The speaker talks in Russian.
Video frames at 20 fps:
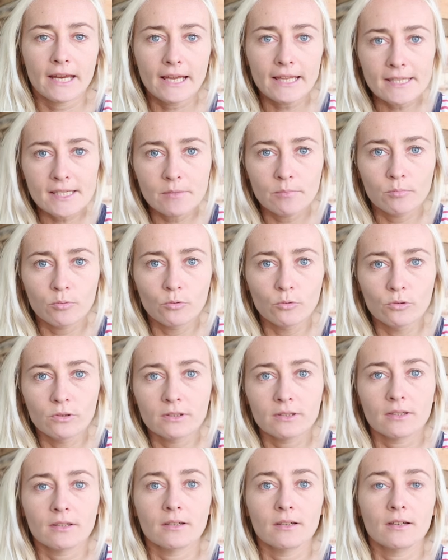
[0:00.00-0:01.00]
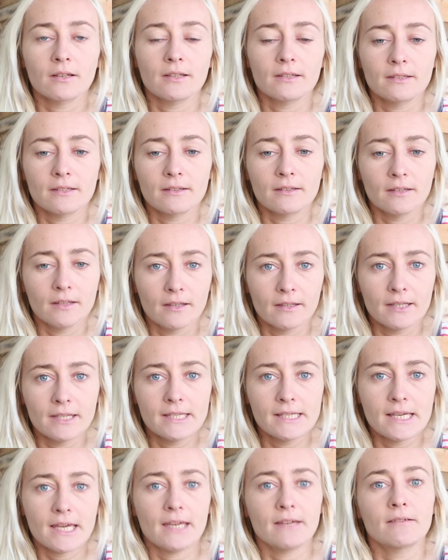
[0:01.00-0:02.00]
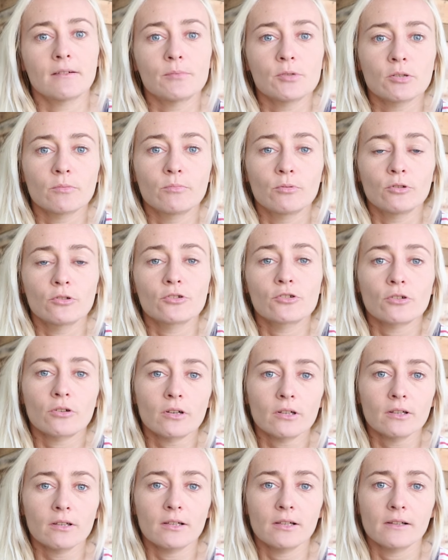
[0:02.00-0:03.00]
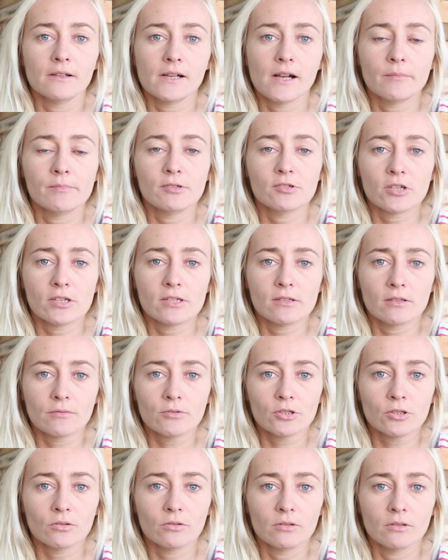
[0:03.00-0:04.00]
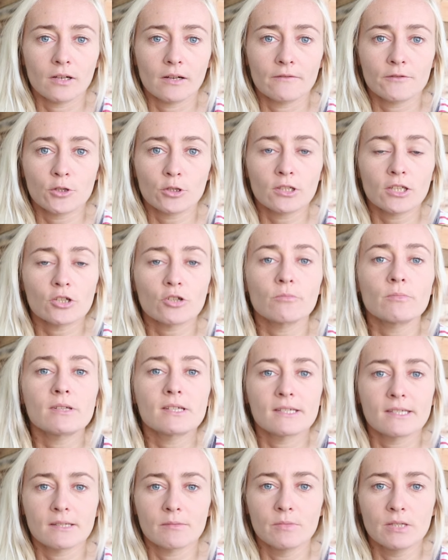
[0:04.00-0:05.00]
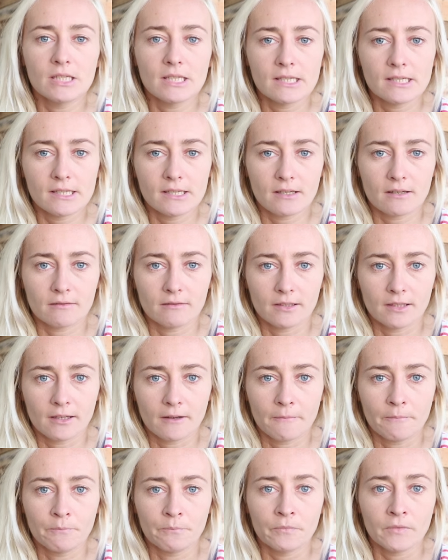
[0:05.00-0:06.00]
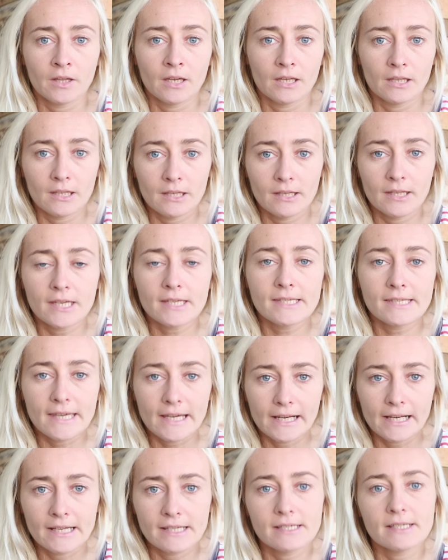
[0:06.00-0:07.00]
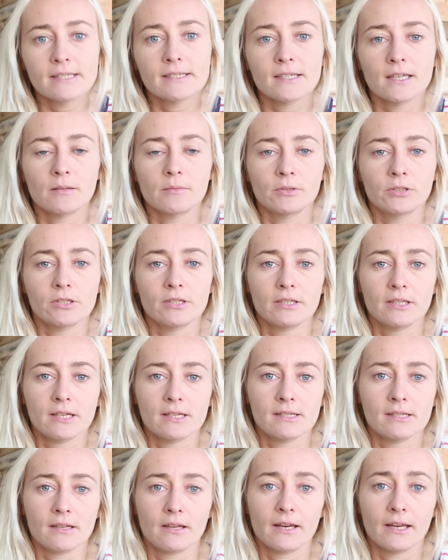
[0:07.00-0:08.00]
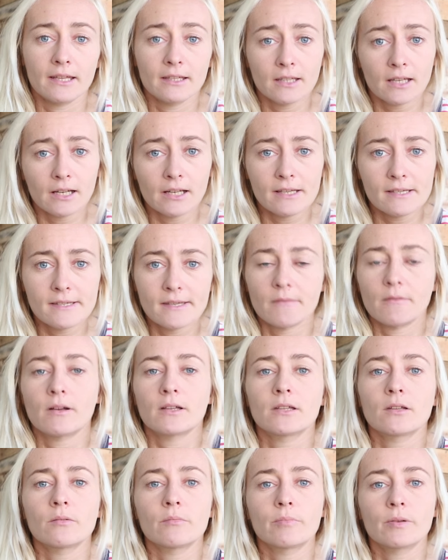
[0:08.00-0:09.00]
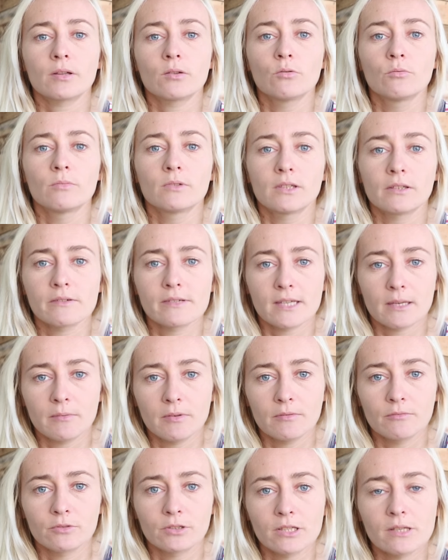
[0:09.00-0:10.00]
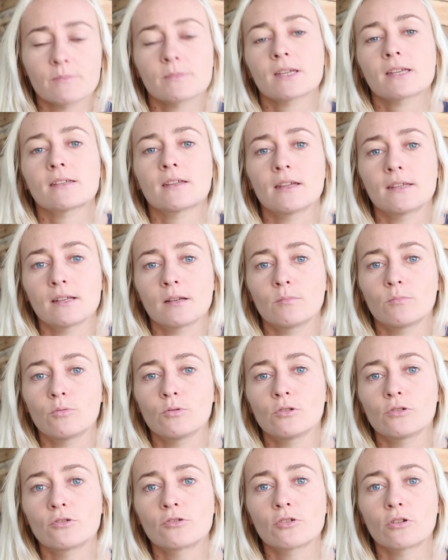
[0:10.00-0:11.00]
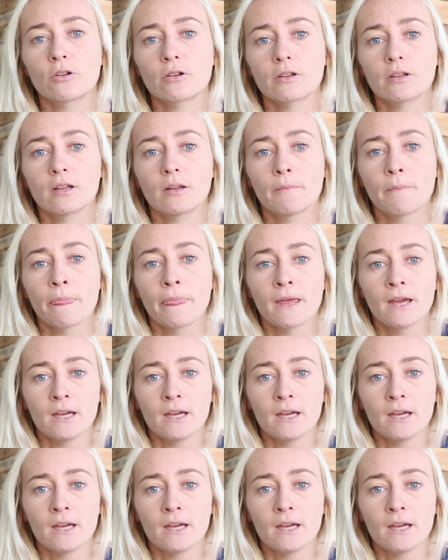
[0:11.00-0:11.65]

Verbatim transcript: Третий пункт э, идея вообще bullet journal как бы сейчас в том, что все это должно быть систематизировано. И есть некая система, то есть есть оригинальная система, которая придумана самим вот этим создателем Bullet Journal,